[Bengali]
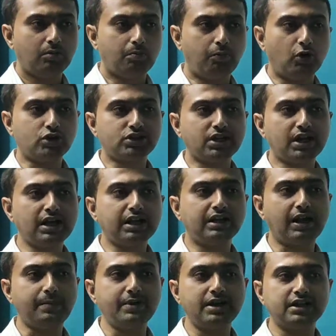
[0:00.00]
বর্ষাকালে
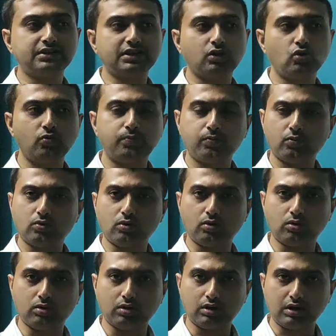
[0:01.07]
গ্রামের রাস্তা খুব
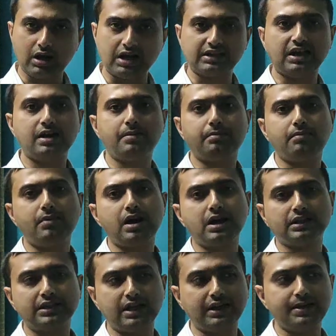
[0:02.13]
কাদা মাখা
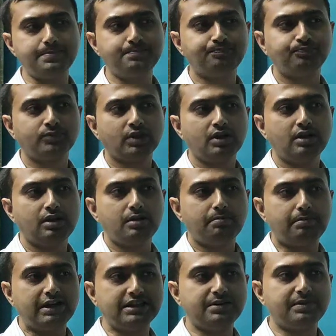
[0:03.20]
থাকে
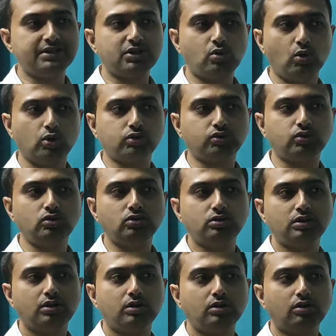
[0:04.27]
মাঝে মাঝে গর্ত
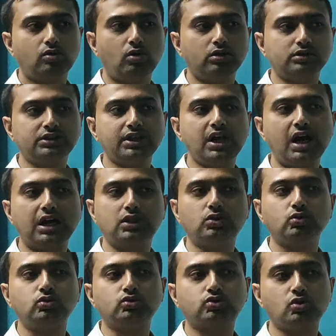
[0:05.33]
গর্তে হাঁটু
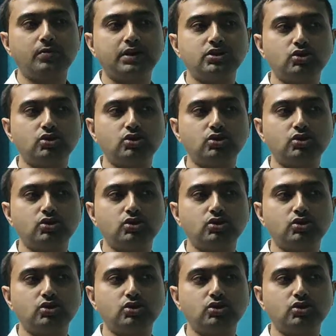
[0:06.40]
সমান